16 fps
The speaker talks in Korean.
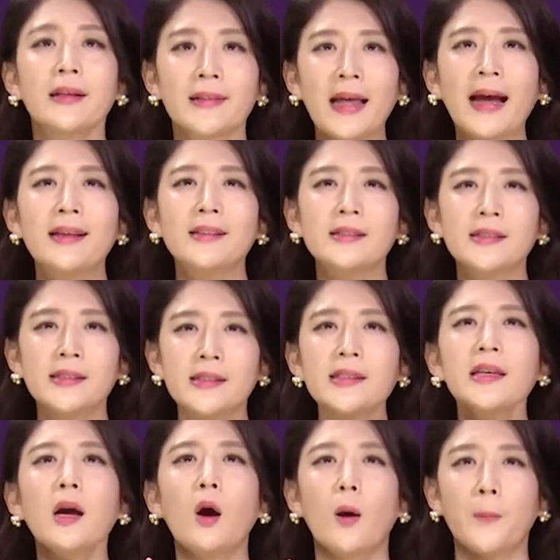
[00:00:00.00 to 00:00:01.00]

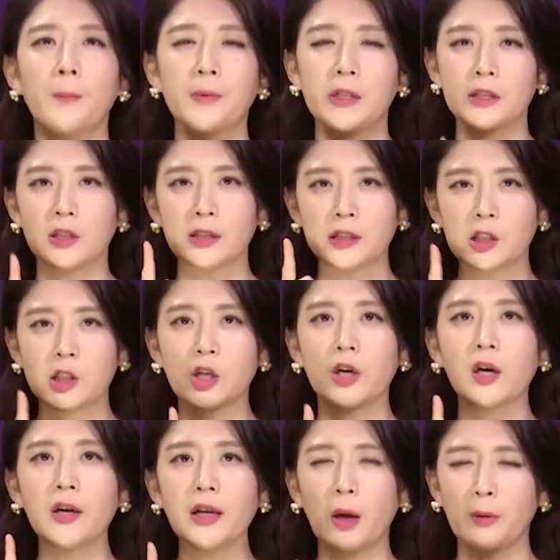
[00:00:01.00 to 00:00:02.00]
단지 없으셔
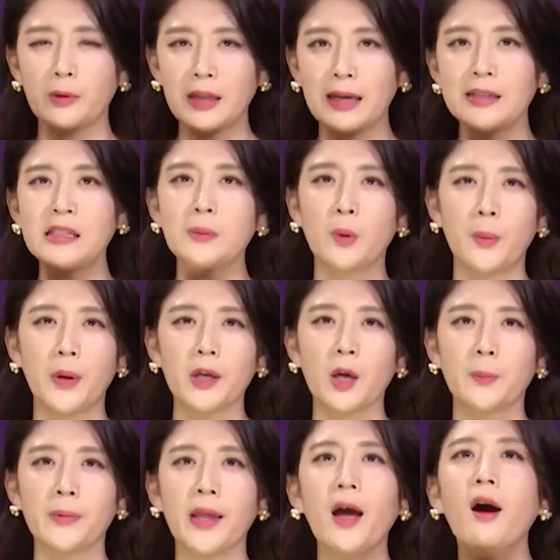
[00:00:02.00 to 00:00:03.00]
줄이 단지 뭐밖에
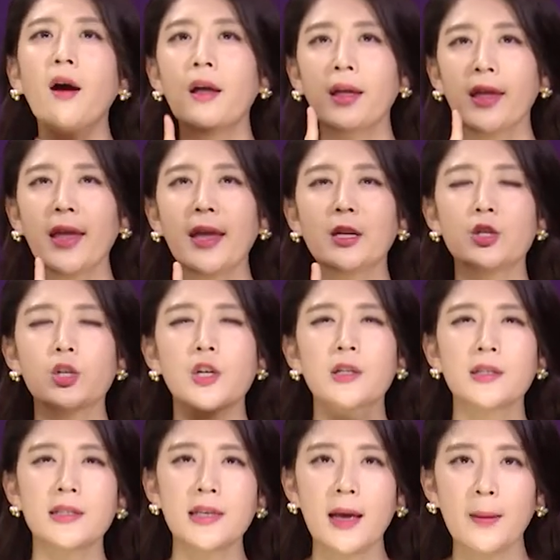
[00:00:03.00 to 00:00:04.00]
없대요?
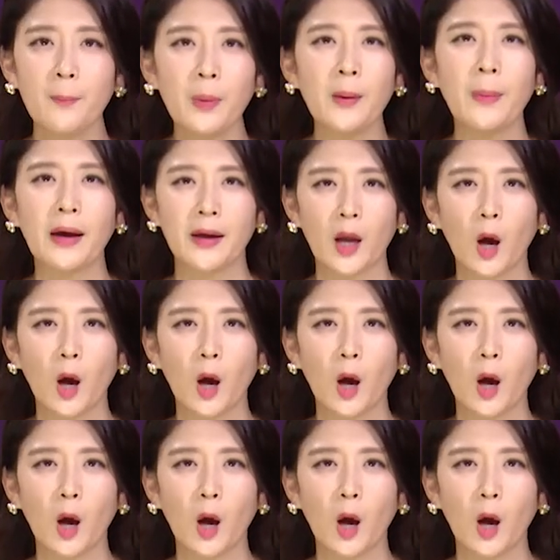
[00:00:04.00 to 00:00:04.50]
이줄铅笔밖에